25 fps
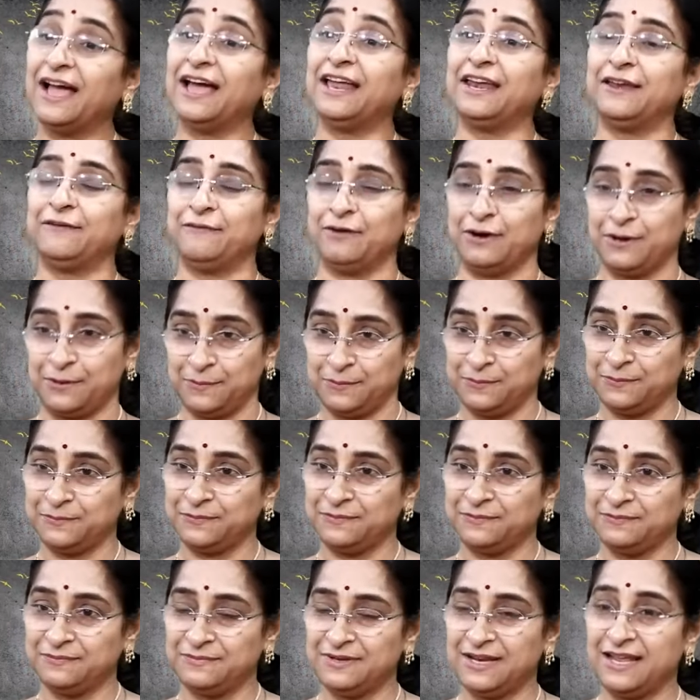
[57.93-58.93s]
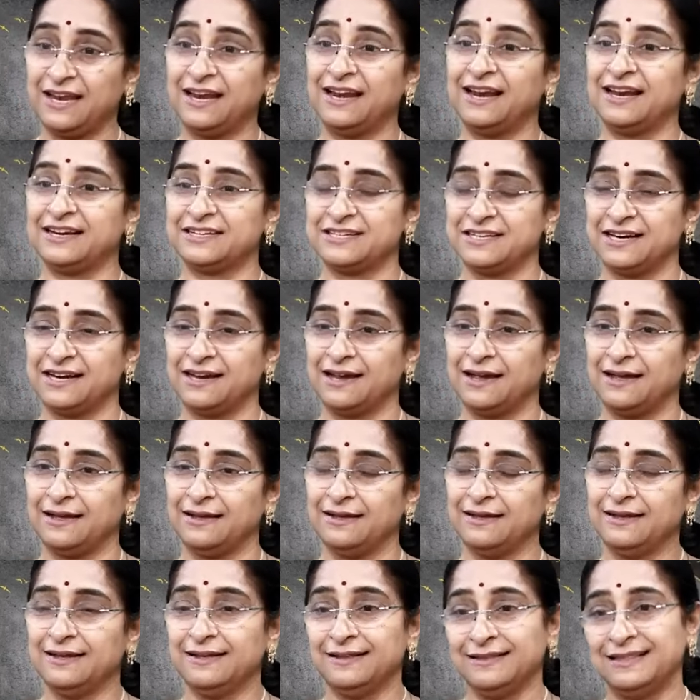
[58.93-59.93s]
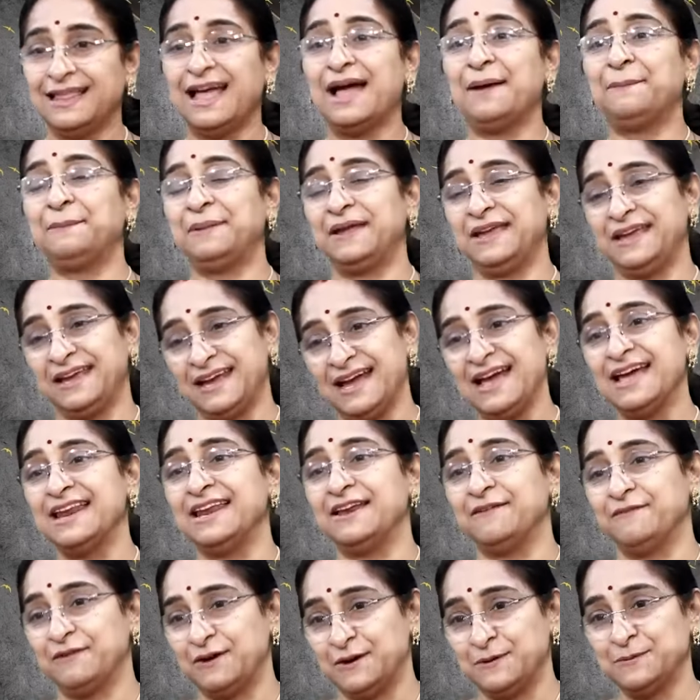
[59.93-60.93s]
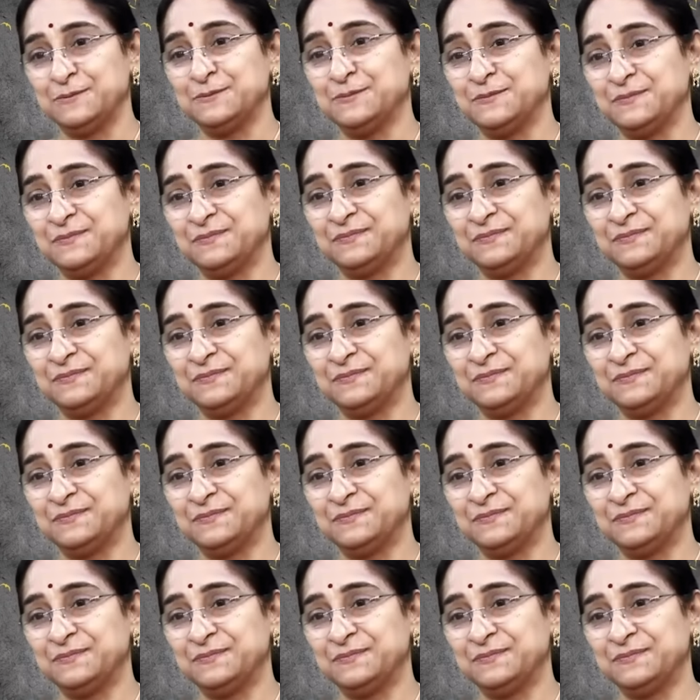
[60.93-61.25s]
అనేవాడు నిర్లక్ష్యంగా తాపీగా అనేవాడు